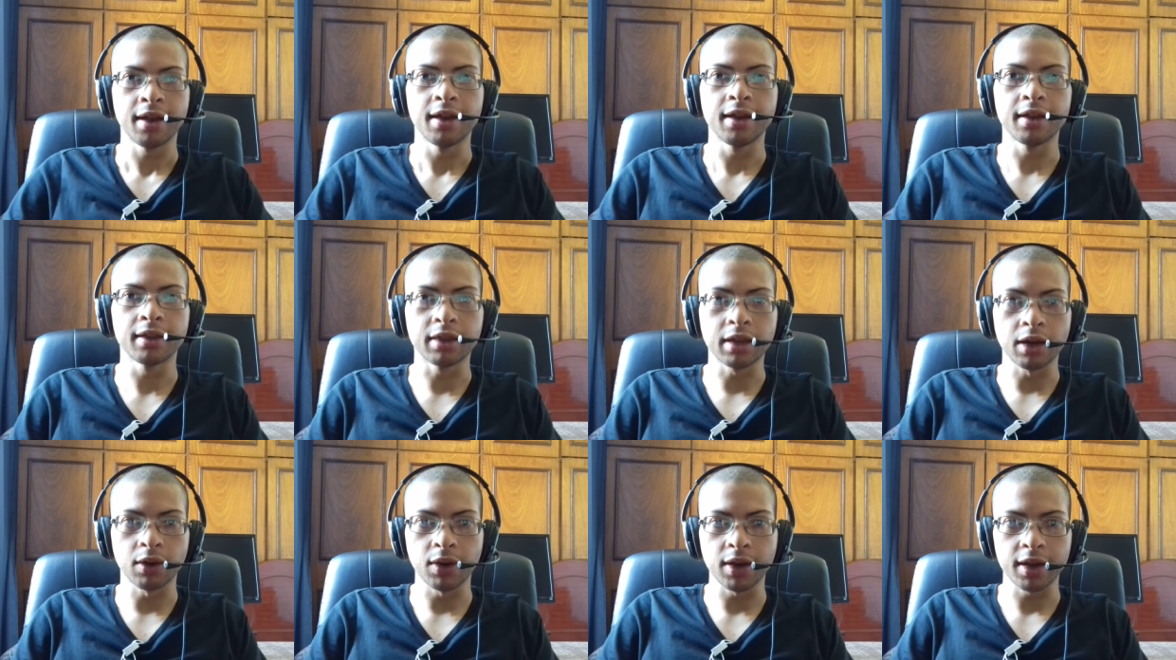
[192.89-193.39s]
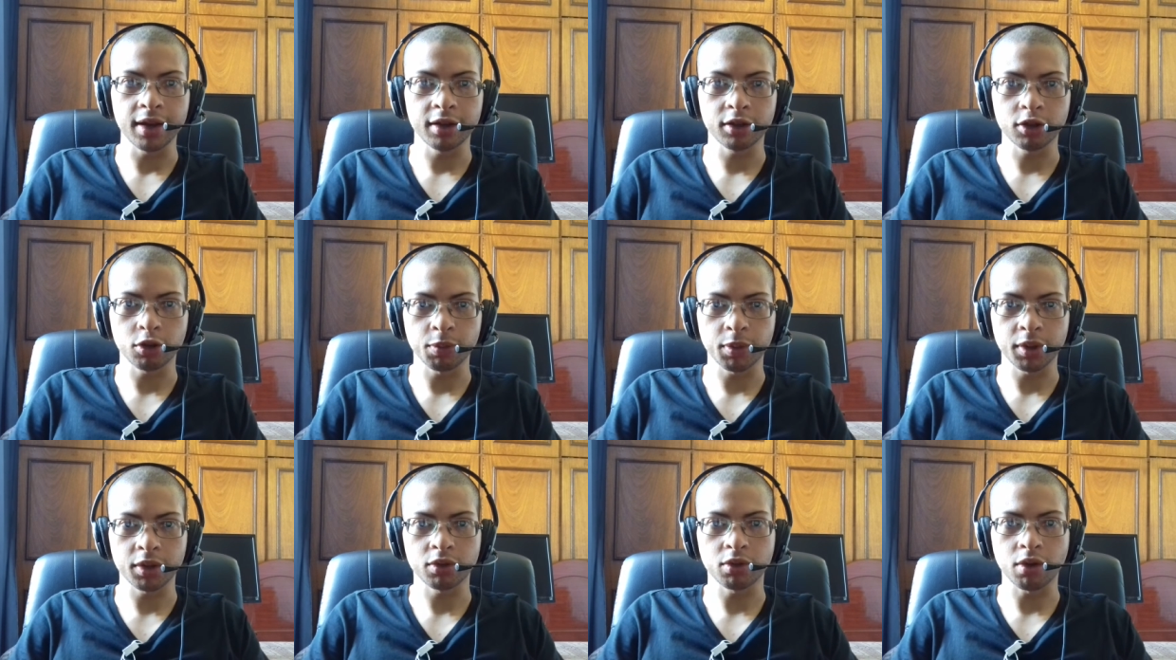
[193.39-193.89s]
Então é
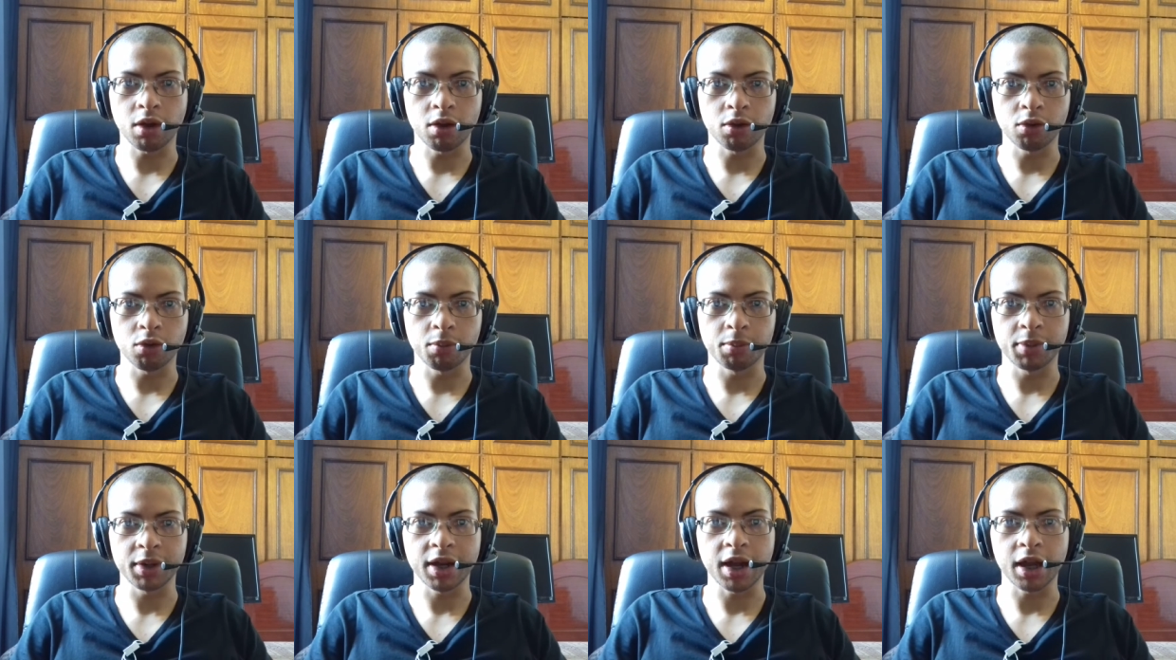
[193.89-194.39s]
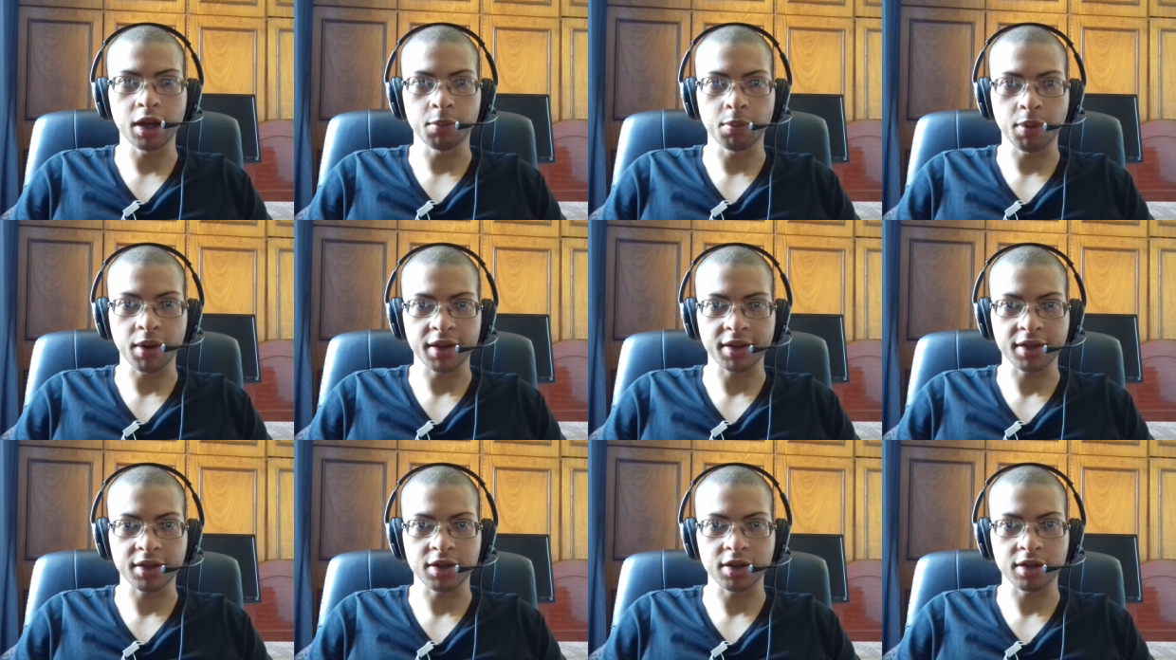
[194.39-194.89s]
isso, pessoal. Obrigado
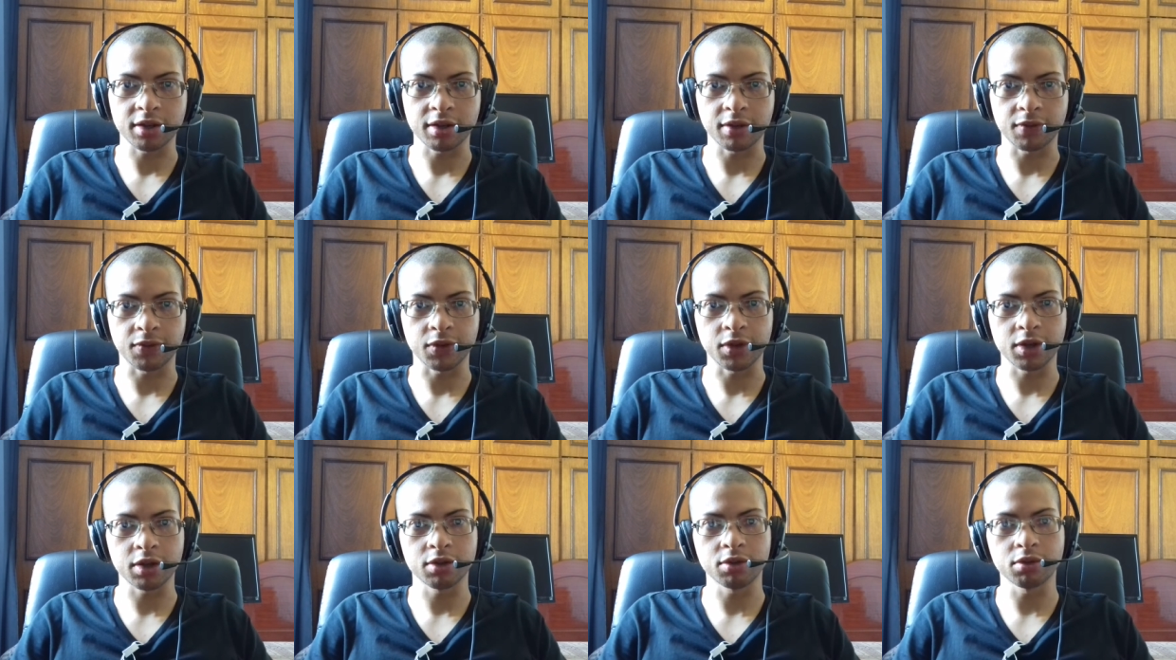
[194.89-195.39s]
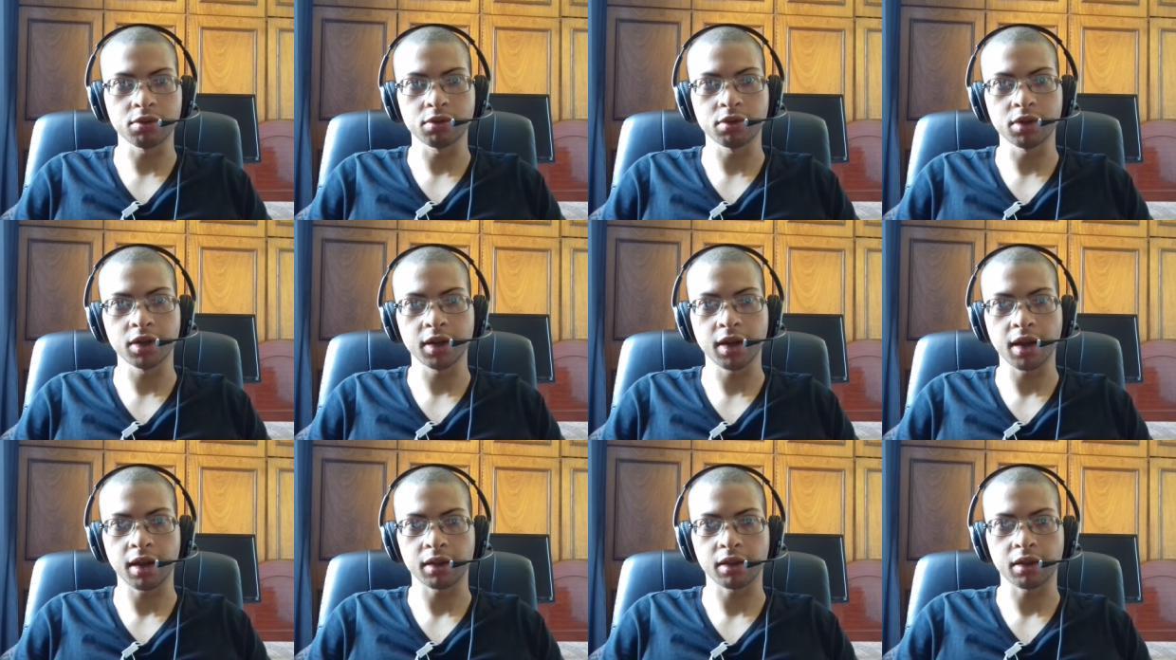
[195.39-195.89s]
por assistir esse vídeo
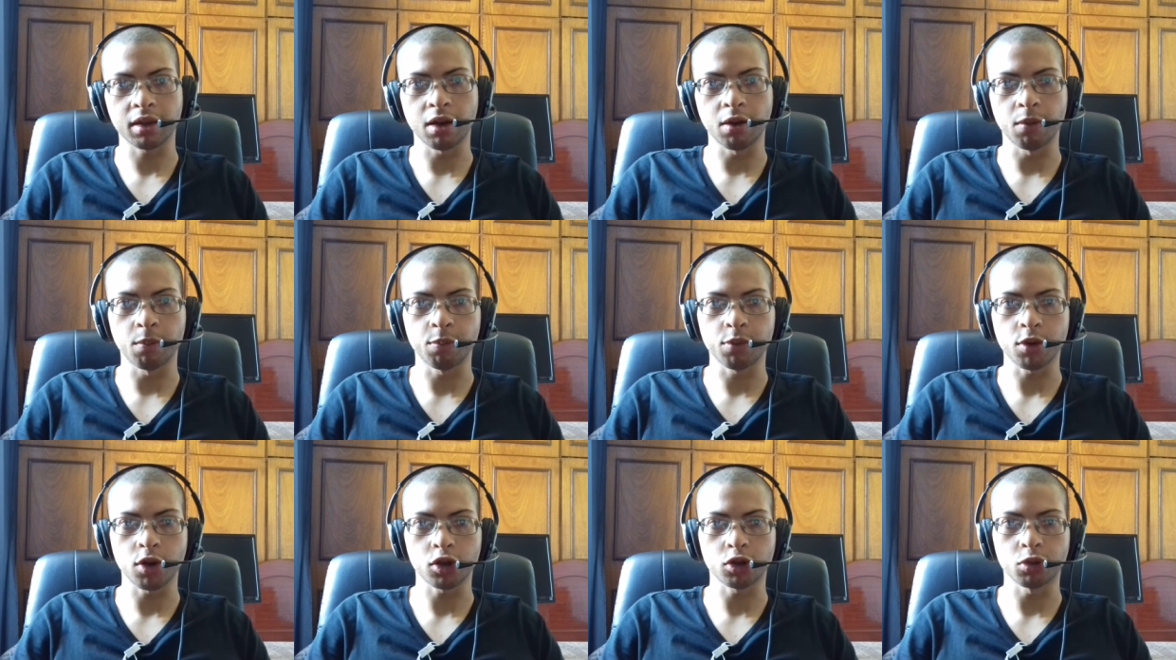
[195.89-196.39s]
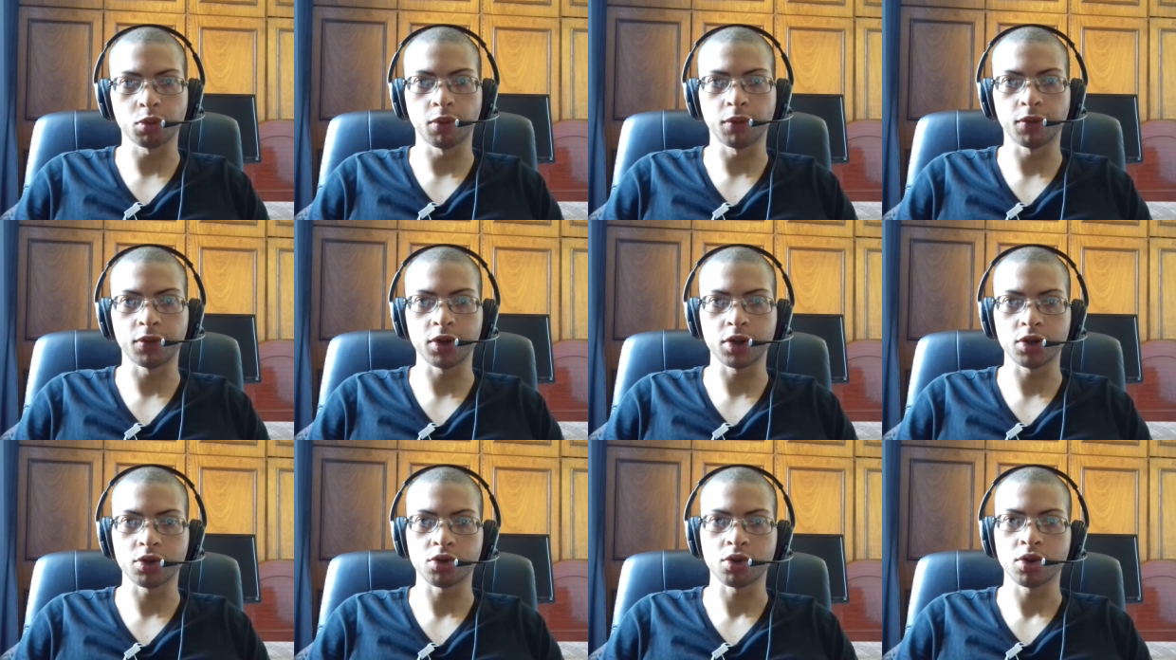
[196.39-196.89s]
e até o próximo
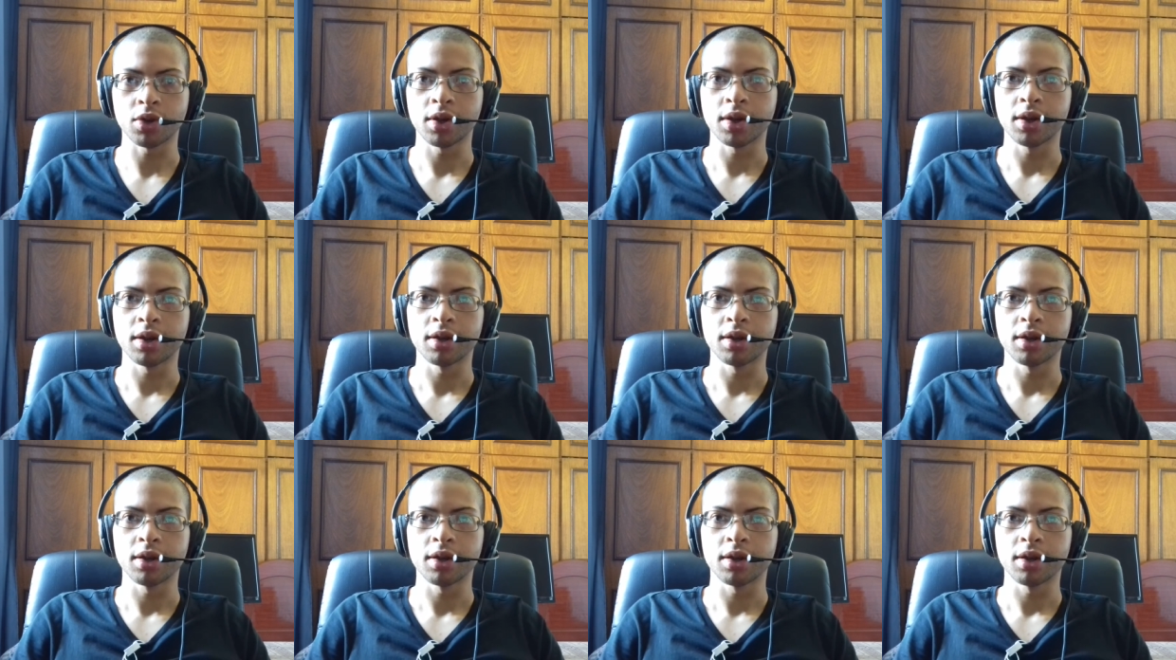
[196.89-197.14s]
vídeo.